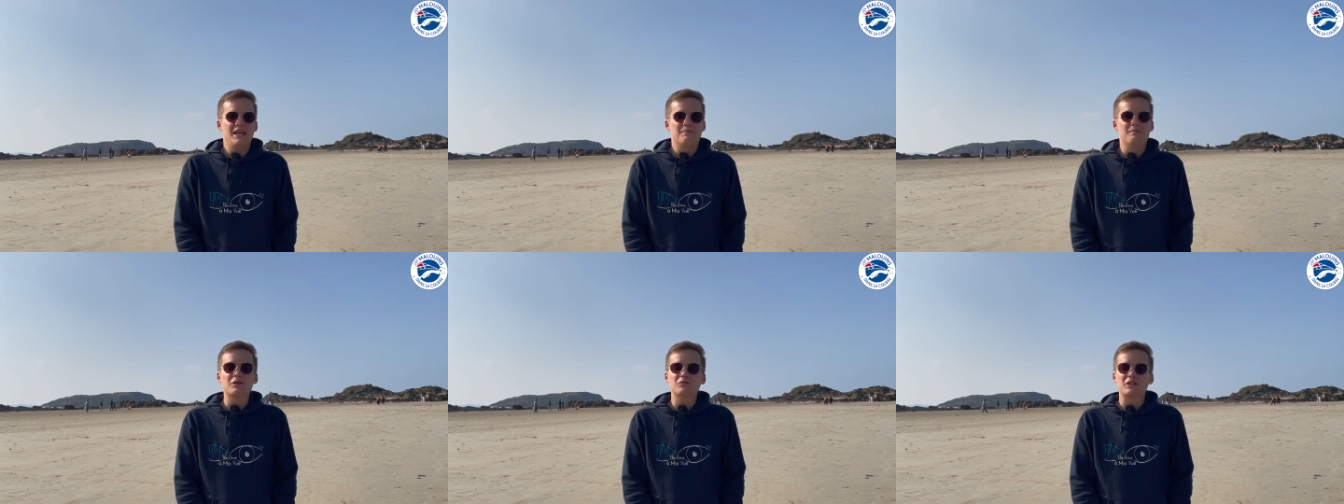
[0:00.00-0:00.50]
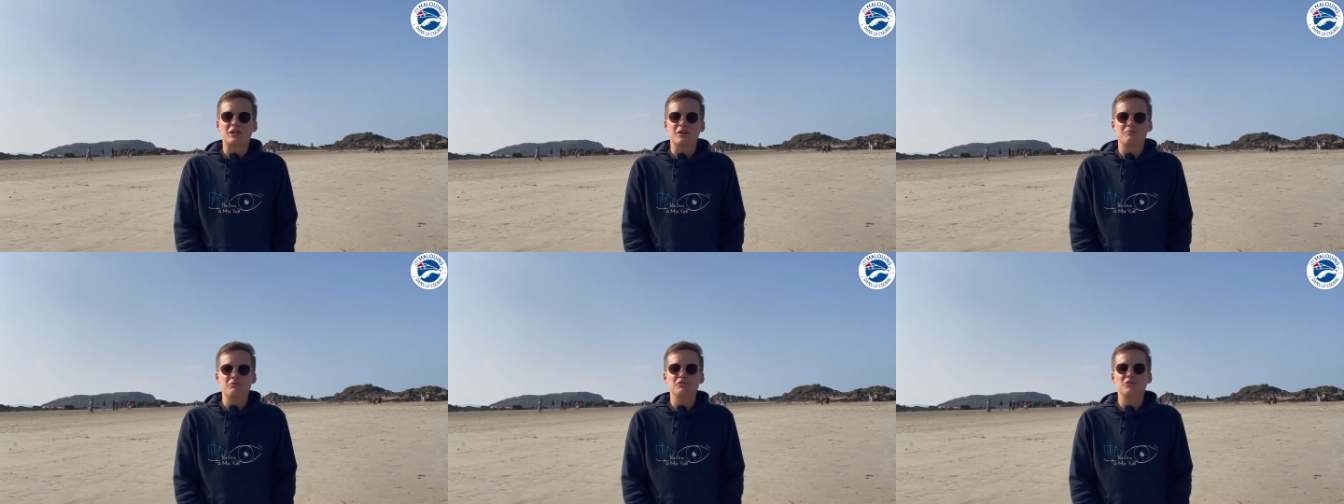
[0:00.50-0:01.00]
Mais on a quand
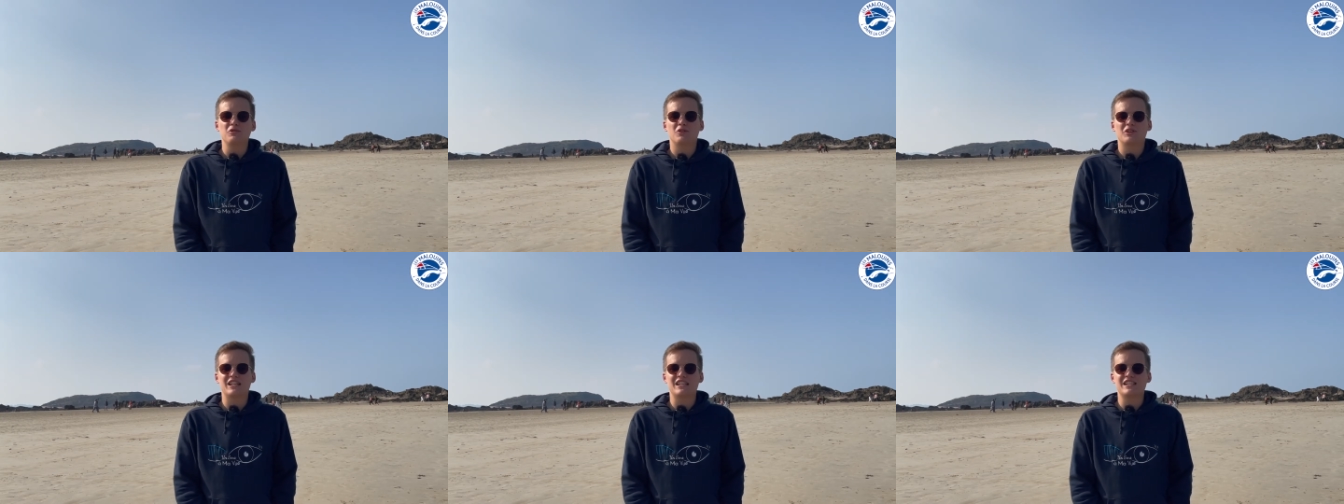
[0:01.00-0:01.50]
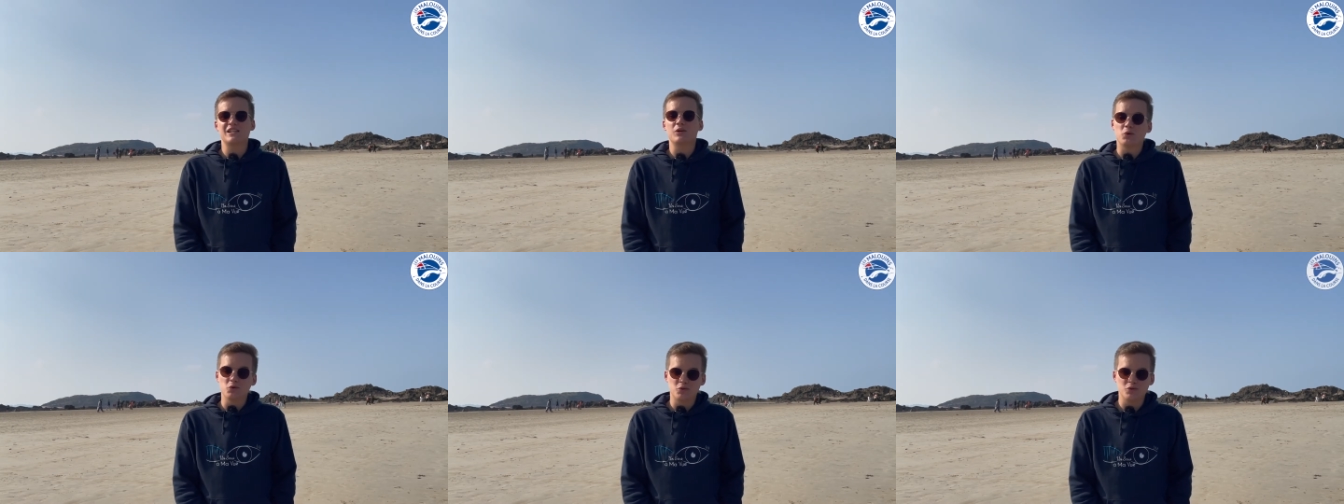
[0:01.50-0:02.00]
même pu organiser le
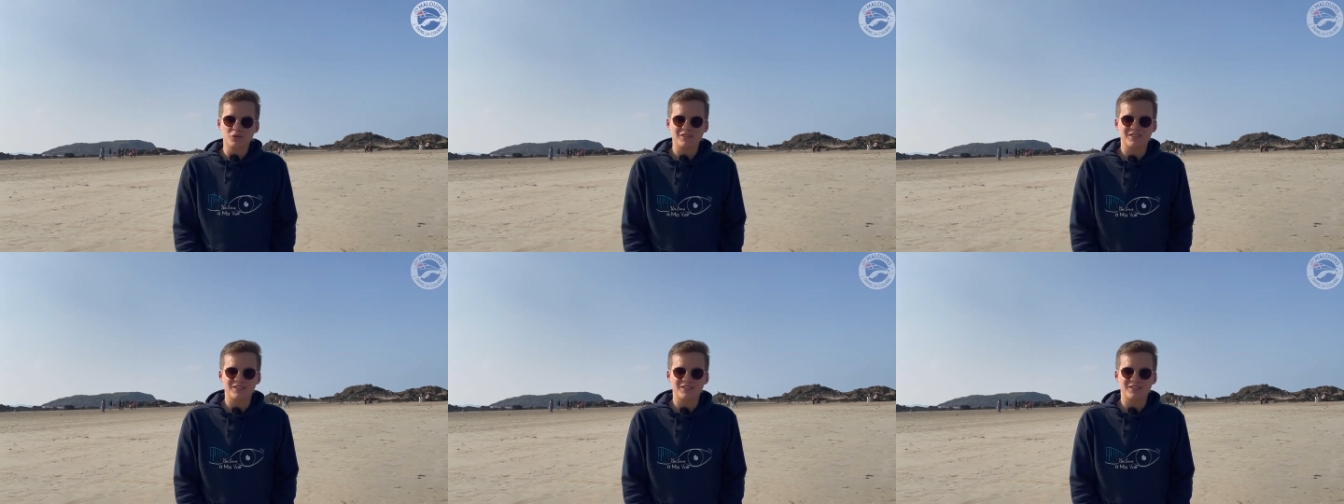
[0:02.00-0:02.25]
retour,